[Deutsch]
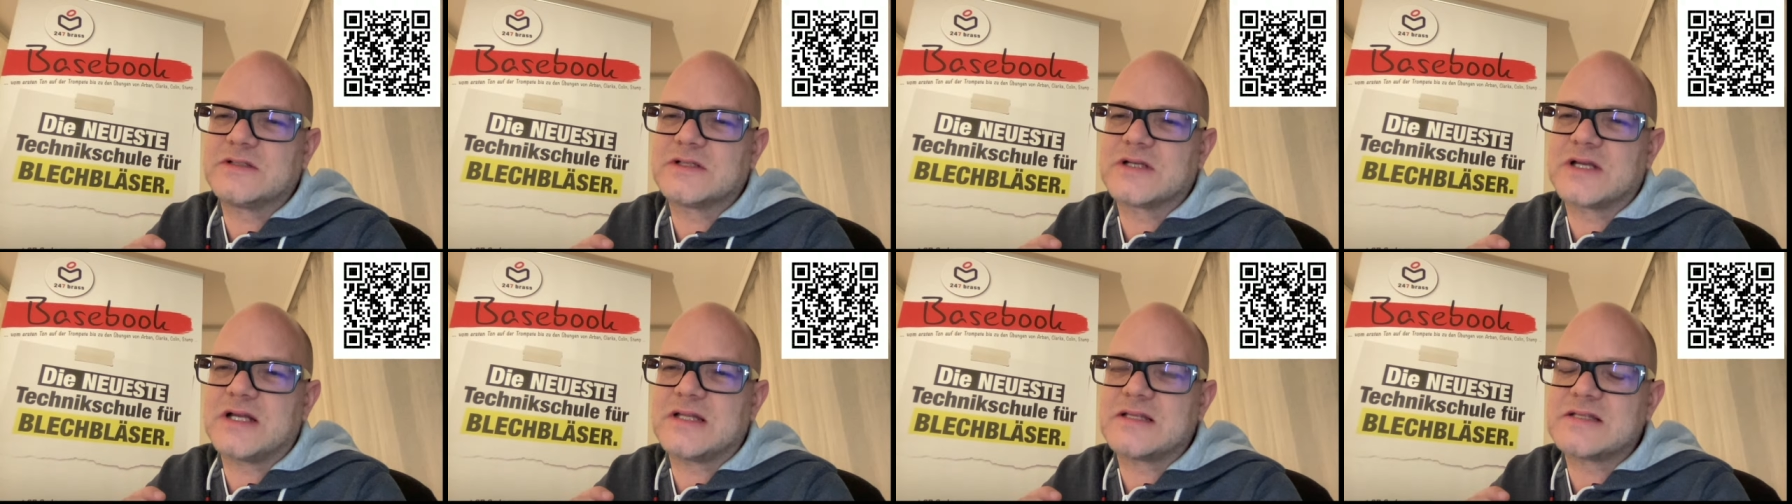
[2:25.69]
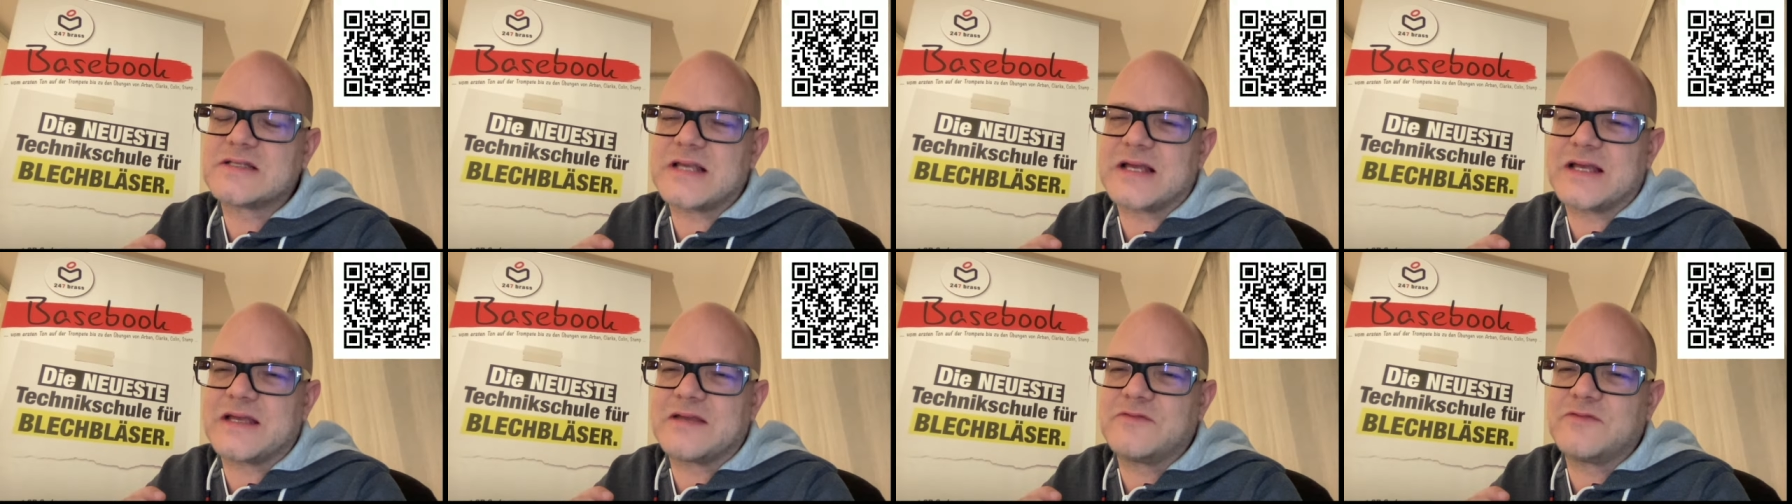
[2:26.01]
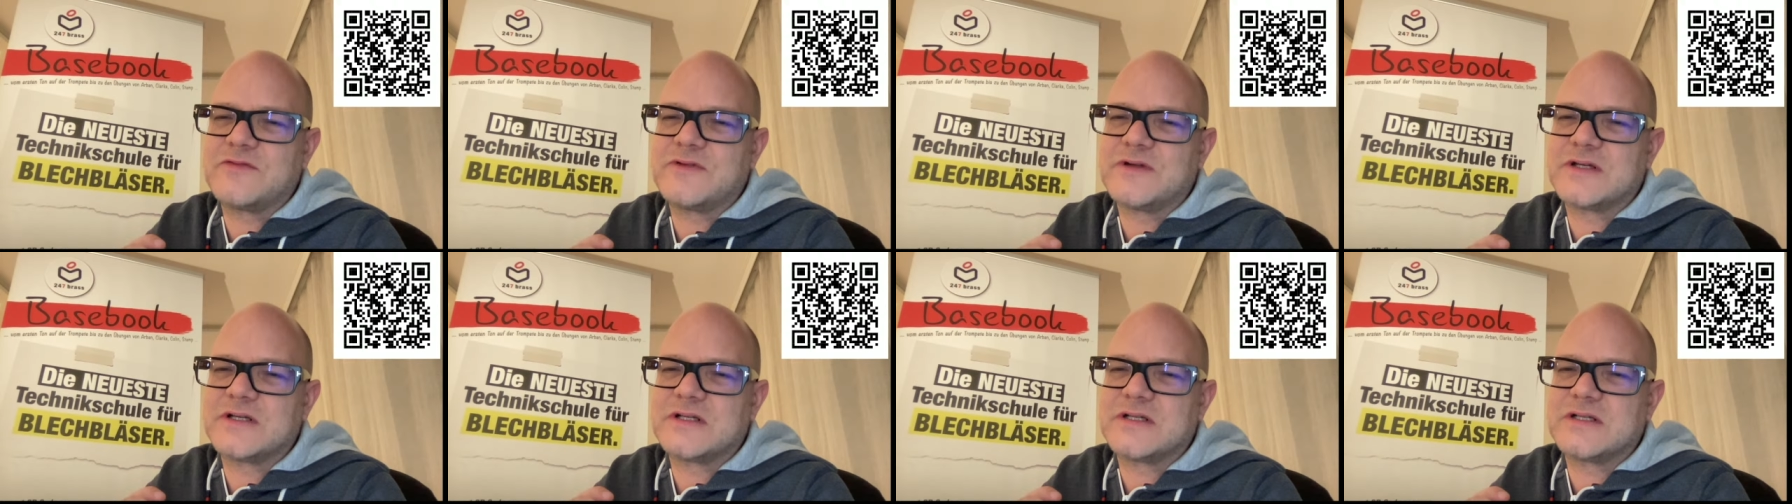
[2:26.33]
Ganz
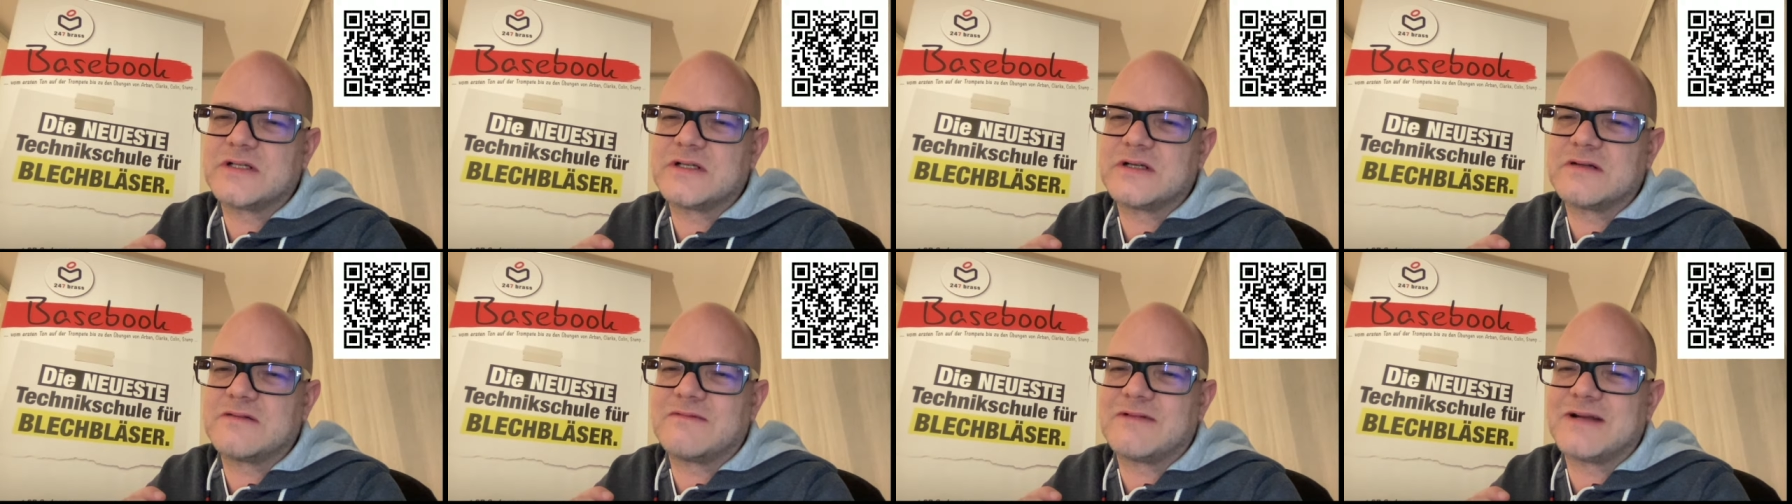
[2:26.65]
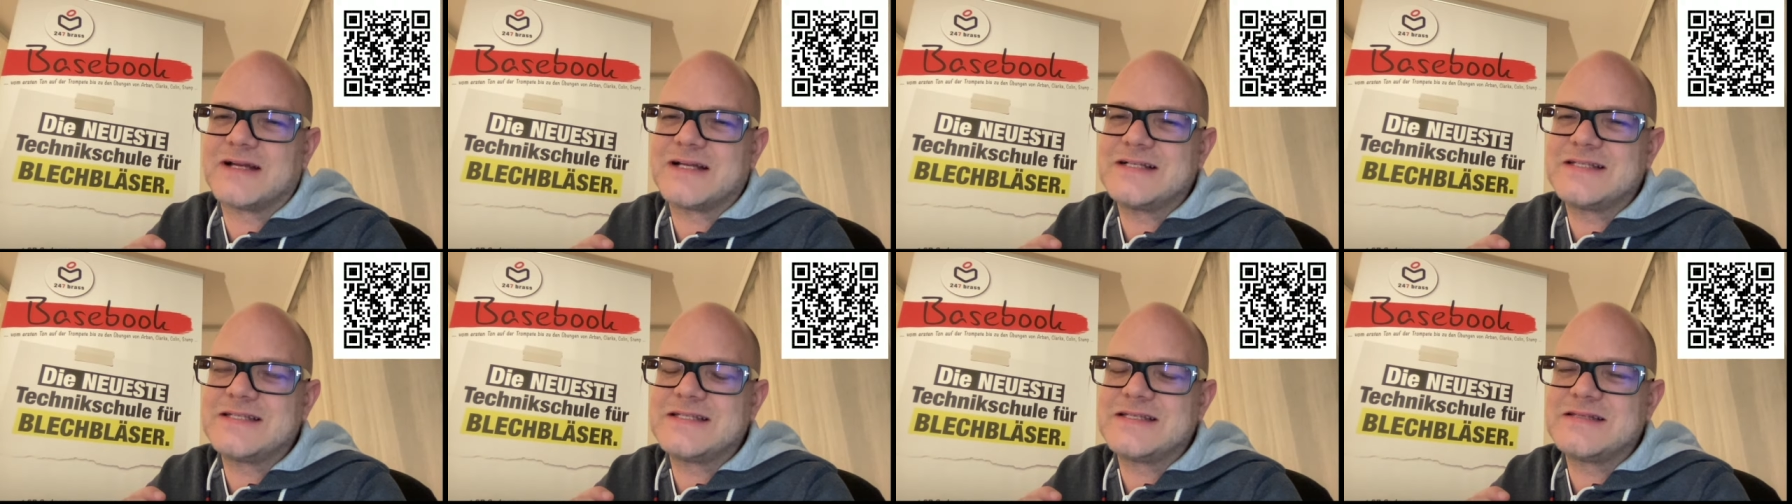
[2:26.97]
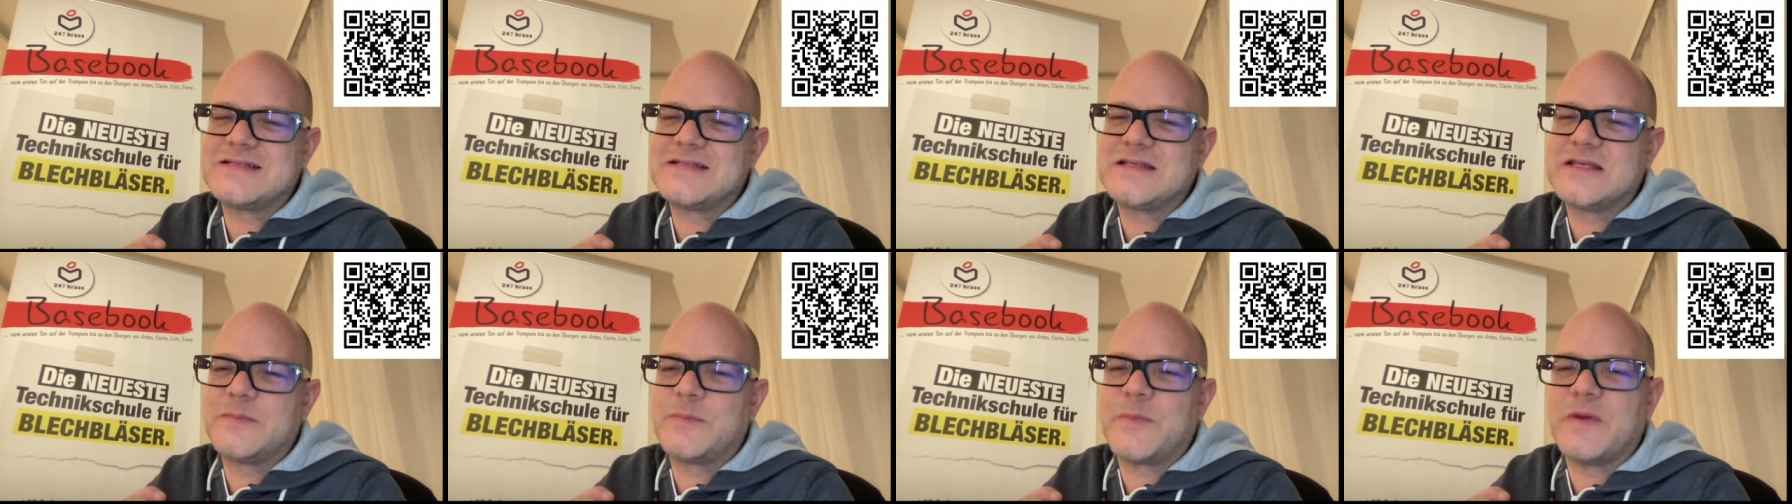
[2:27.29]
einfach, weil sie
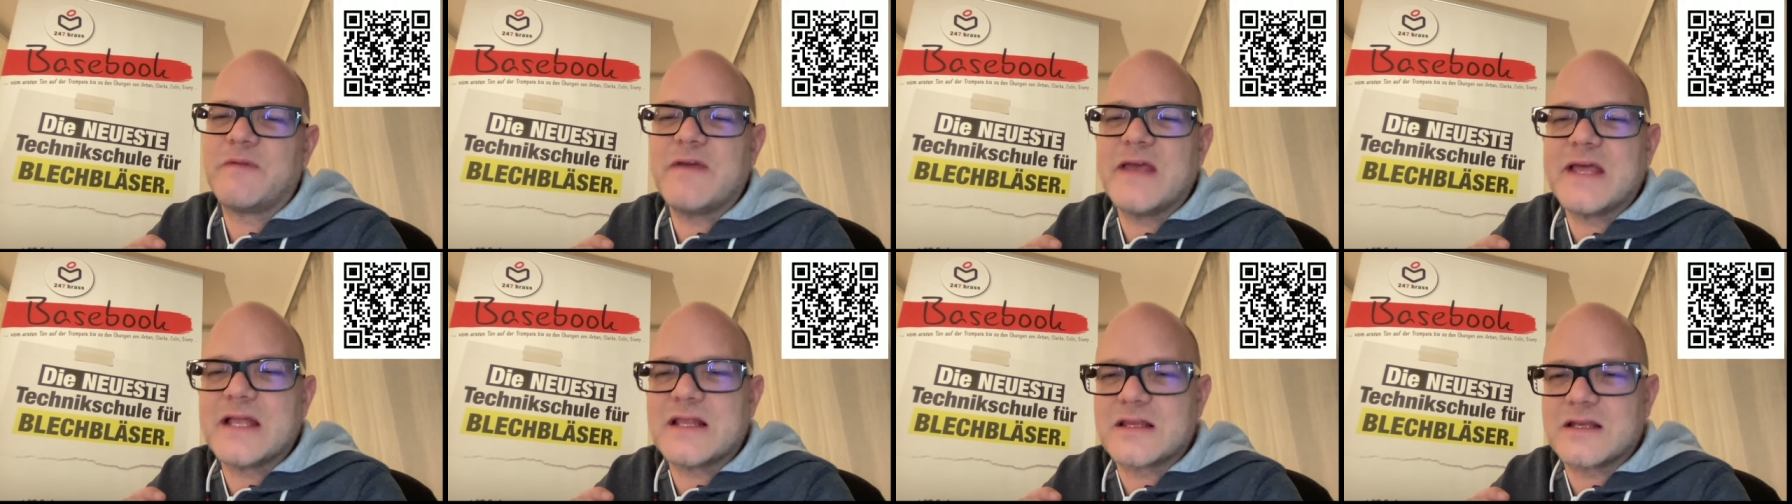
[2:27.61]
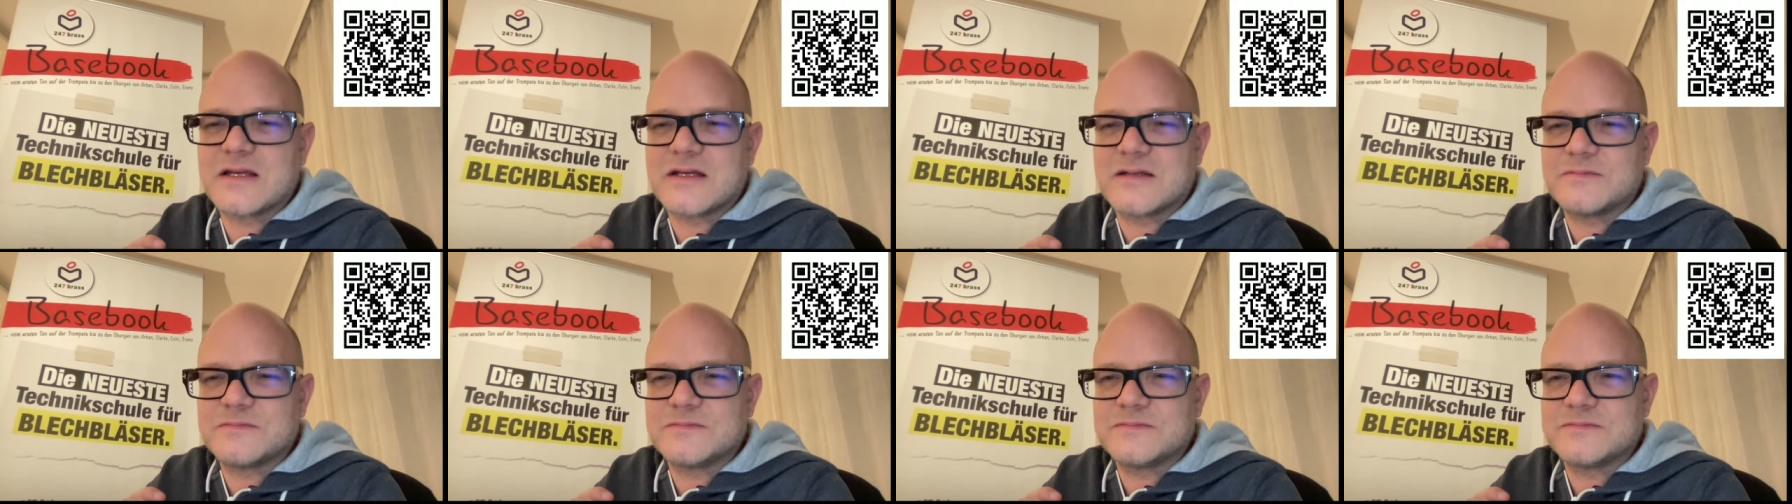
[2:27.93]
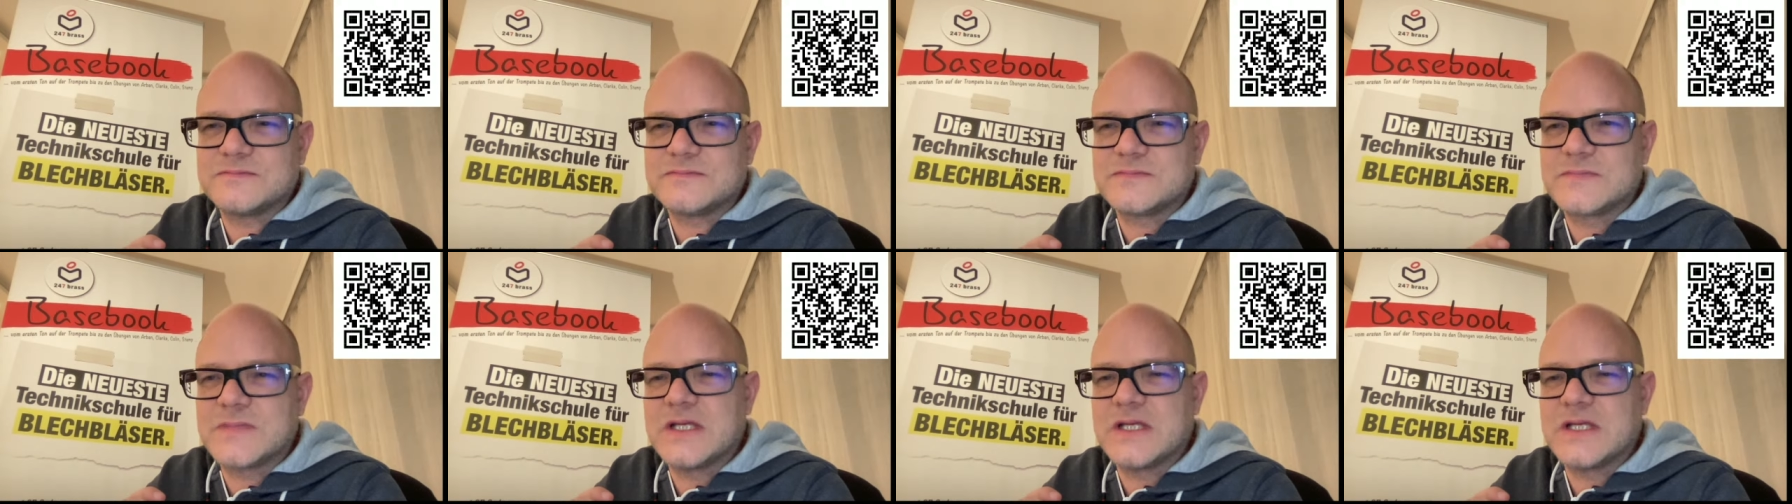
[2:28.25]
sich bewährt haben.